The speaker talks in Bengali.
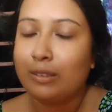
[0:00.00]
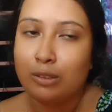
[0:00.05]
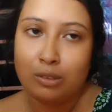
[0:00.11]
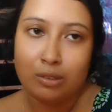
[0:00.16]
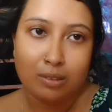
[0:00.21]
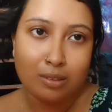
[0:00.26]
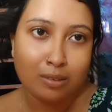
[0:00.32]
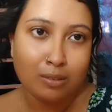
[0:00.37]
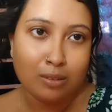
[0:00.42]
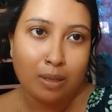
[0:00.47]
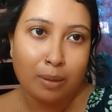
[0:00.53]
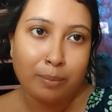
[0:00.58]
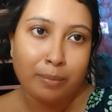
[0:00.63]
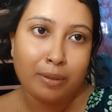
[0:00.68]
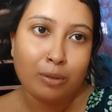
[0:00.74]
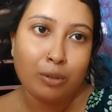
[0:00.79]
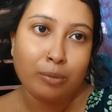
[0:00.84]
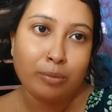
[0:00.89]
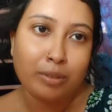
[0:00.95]
যার জন্য কিন্তু
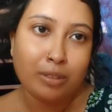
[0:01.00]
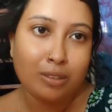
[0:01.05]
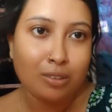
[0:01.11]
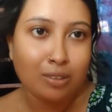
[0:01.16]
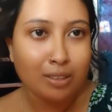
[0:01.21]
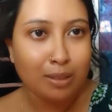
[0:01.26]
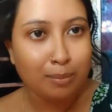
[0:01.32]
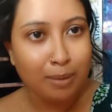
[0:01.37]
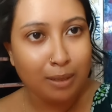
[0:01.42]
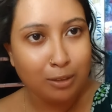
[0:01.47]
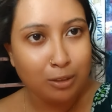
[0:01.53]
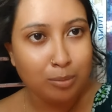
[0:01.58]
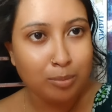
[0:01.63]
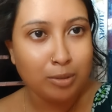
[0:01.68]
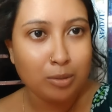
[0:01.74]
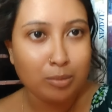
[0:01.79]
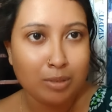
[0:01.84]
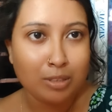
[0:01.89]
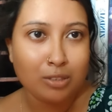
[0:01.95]
আমি ওই ভিডিওটার
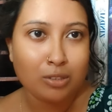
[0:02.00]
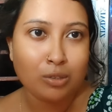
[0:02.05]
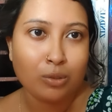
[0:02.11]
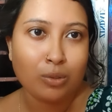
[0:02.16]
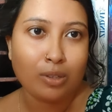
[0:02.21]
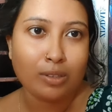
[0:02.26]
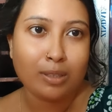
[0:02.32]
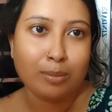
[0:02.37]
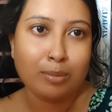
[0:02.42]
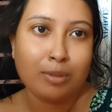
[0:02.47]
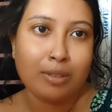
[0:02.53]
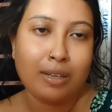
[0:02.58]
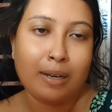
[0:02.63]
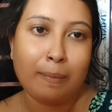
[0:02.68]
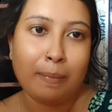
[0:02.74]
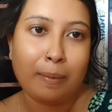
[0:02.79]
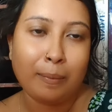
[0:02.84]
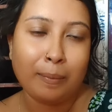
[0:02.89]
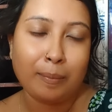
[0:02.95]
মাধ্যমে তোমাদের সঙ্গে কথা
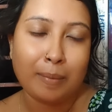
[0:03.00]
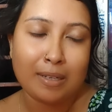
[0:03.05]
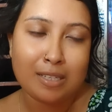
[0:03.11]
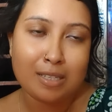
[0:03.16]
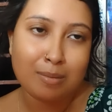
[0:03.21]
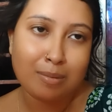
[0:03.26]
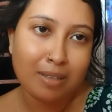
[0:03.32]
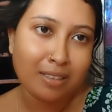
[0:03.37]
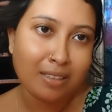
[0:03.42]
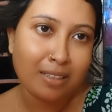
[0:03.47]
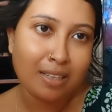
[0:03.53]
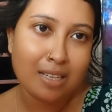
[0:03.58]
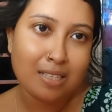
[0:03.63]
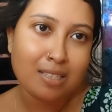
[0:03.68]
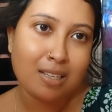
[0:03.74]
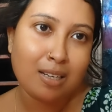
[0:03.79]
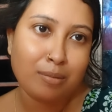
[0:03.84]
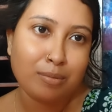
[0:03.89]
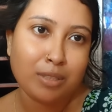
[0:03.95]
বললাম আমি মাসির বাড়িতে
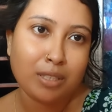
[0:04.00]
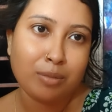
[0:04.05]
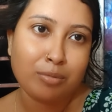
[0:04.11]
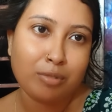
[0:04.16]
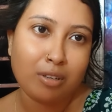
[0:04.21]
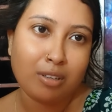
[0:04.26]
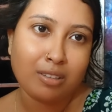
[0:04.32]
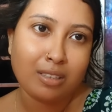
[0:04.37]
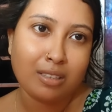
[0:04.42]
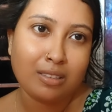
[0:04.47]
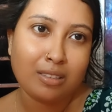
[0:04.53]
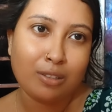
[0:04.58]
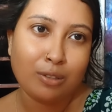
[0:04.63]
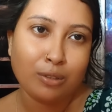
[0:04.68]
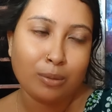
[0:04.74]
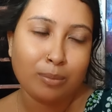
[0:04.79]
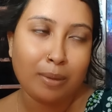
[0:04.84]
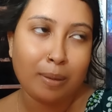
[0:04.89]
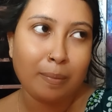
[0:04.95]
গেছিলাম সেই ব্লগটা
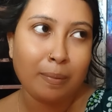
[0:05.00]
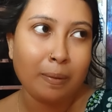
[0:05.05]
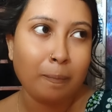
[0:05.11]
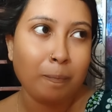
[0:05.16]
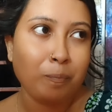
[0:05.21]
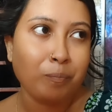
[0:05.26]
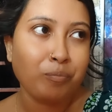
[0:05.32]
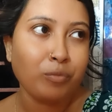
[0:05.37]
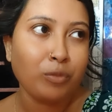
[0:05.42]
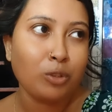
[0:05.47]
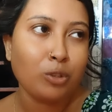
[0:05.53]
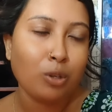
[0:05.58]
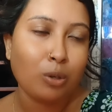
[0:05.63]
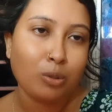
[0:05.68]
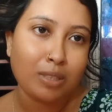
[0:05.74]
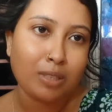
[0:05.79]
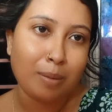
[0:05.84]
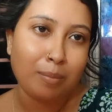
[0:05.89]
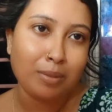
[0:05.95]
ছিল তো ভাবলাম
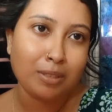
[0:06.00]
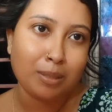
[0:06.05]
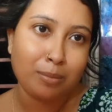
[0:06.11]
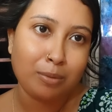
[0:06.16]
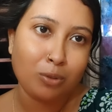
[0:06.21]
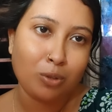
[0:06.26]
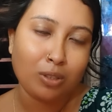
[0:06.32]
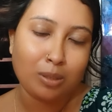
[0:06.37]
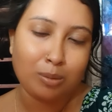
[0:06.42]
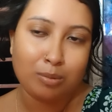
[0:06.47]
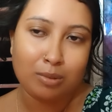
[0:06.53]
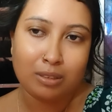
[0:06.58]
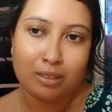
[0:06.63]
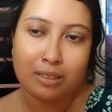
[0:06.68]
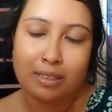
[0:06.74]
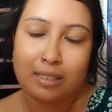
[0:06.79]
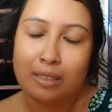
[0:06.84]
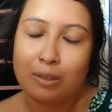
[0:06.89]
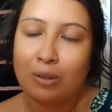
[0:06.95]
চলো সামনাসামনি কথা
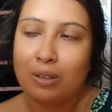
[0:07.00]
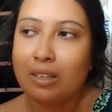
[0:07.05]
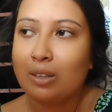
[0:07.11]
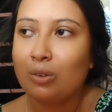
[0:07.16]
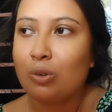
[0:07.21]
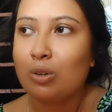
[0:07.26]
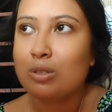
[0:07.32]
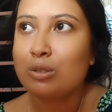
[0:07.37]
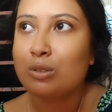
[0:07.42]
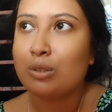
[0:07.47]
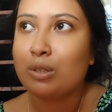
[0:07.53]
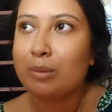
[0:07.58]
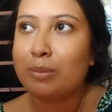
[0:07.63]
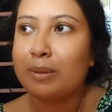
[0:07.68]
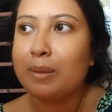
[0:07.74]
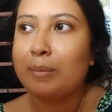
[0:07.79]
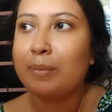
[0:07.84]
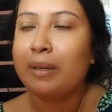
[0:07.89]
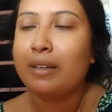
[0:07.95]
বলতে গেলে অনেক কষ্ট
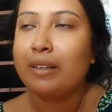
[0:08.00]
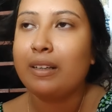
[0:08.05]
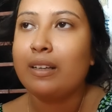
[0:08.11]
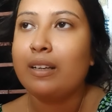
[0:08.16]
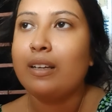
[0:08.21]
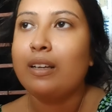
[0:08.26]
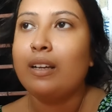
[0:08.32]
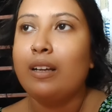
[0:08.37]
হবে আমার